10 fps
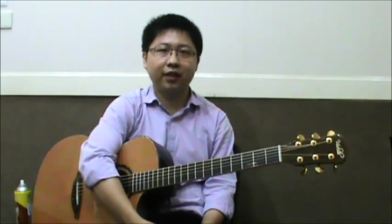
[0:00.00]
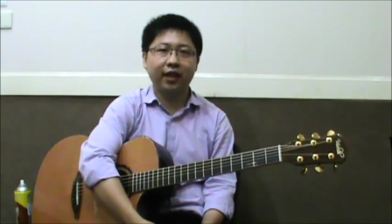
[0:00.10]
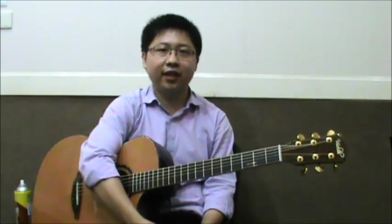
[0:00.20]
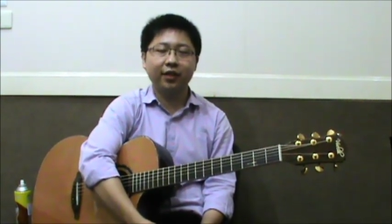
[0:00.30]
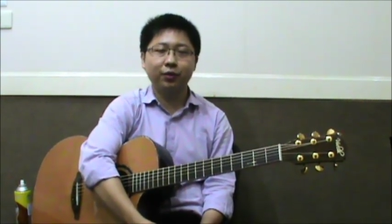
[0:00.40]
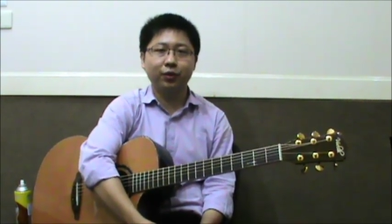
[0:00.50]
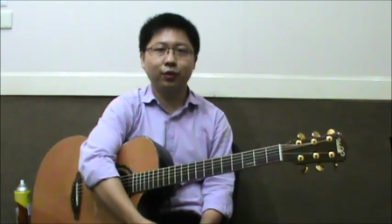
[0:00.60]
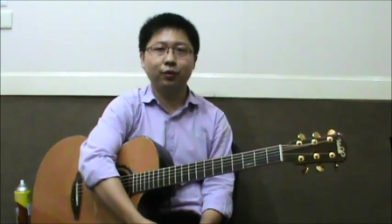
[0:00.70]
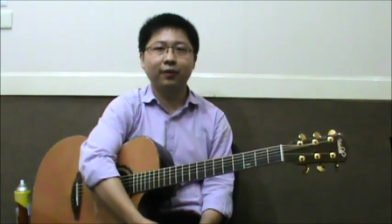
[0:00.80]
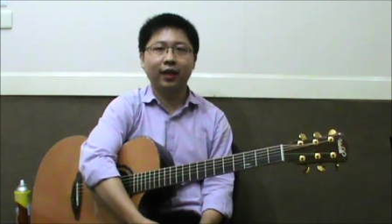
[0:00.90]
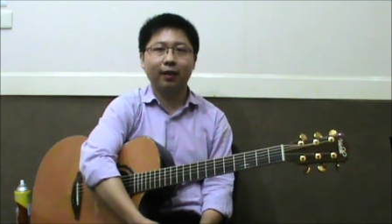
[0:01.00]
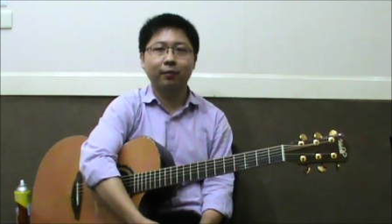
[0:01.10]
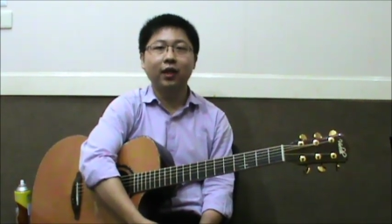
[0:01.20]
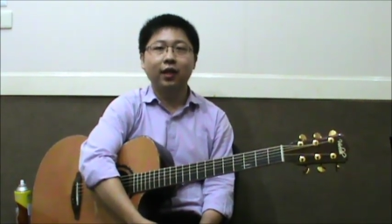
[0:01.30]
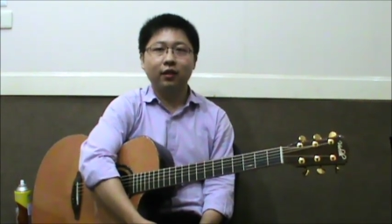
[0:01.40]
มไว้ได้ใน YouTube นะครับ
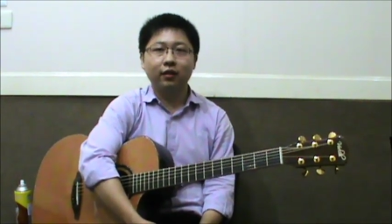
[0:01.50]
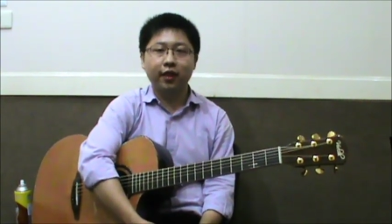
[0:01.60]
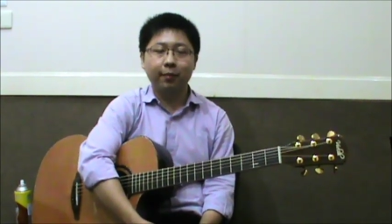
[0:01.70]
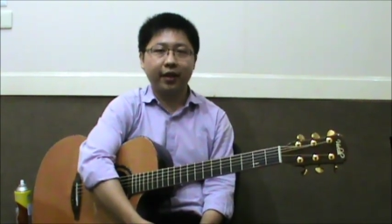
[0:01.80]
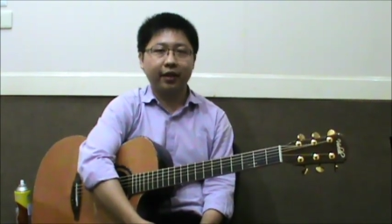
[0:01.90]
หรือในเพ